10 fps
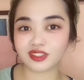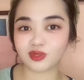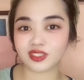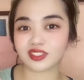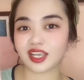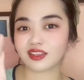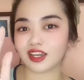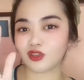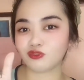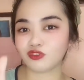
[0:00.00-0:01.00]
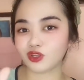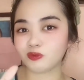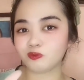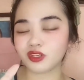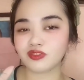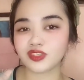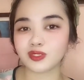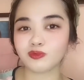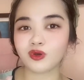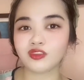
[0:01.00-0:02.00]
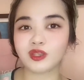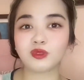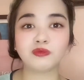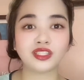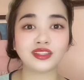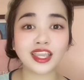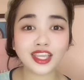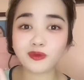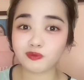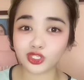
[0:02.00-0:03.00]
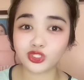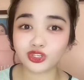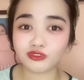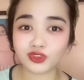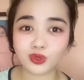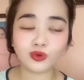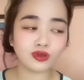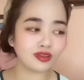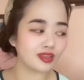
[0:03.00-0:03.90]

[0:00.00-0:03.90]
So, isa-scan nila yung fingerprints mo. They will be taking a picture of you.